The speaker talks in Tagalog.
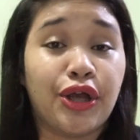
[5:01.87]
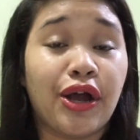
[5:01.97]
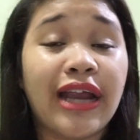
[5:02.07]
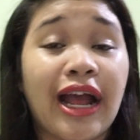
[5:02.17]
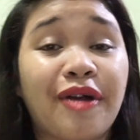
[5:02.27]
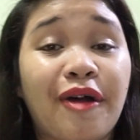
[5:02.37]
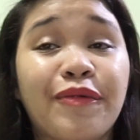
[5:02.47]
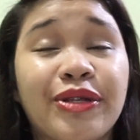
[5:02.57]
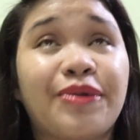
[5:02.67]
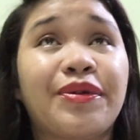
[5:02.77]
So, ang ginagawa ko
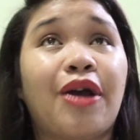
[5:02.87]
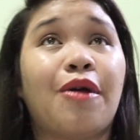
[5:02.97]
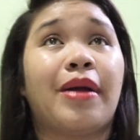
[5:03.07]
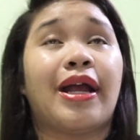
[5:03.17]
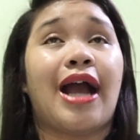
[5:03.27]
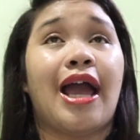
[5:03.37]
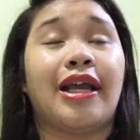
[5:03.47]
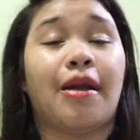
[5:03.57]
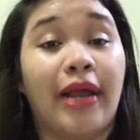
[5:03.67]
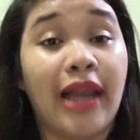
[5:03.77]
po sa kuya ko, pagkakain
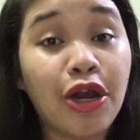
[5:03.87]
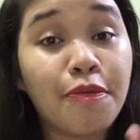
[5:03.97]
kami, lalo